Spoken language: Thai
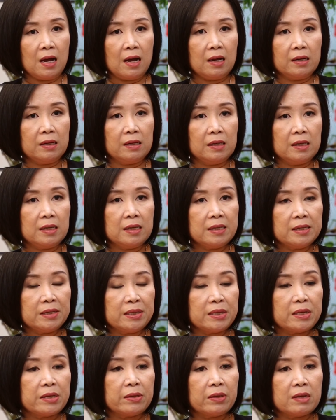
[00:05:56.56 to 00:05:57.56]
อัน
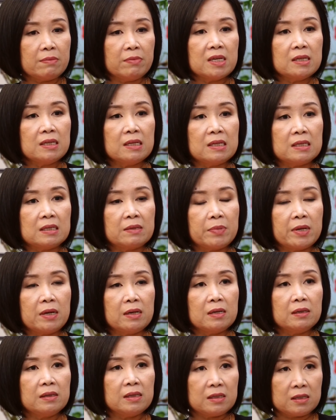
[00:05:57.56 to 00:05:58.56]
ที่4ธีมที่4จะเป็น
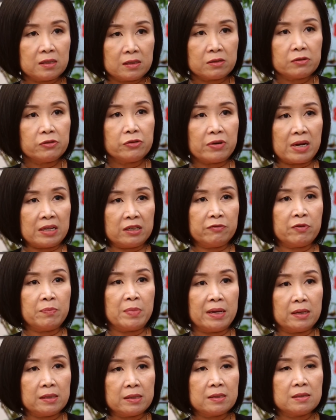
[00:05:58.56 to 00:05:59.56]
เรื่อง digital
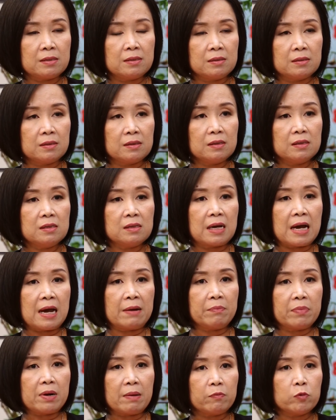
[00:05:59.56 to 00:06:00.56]
transformation ก็คือกา
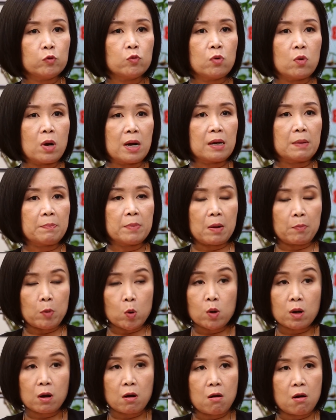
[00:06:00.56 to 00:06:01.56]
รปรับตัวปรับ
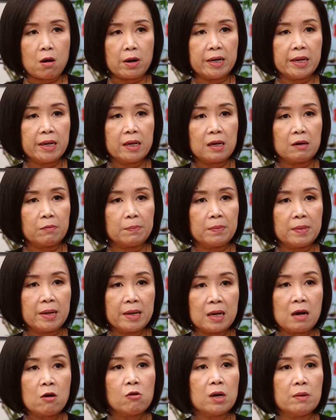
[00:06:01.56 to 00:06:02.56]
องค์กร
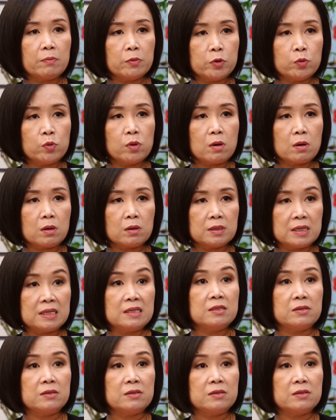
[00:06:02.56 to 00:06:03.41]
ให้เข้ากับยุคดิ